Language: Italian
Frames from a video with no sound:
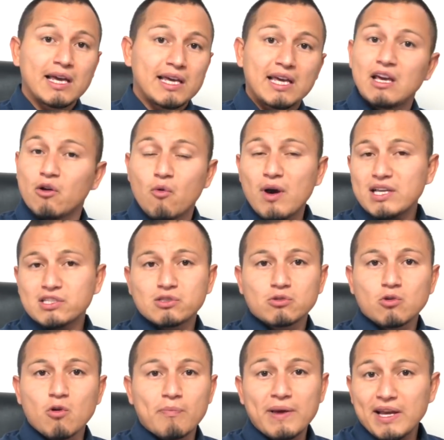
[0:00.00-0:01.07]
In
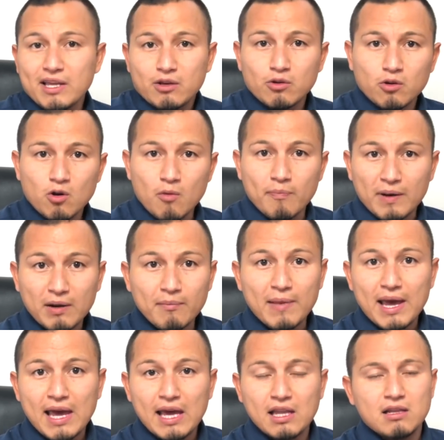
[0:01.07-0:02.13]
questo periodo per
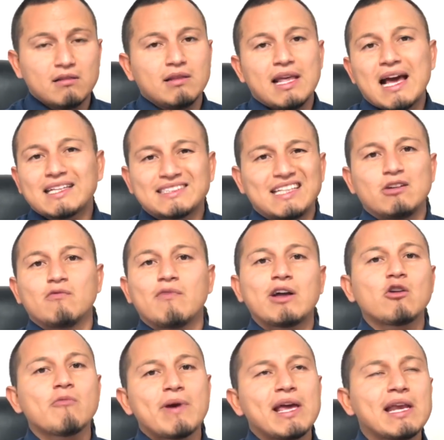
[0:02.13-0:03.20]
me le aste non
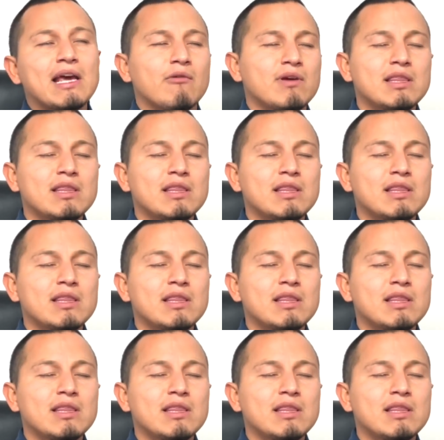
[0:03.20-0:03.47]
vanno bene,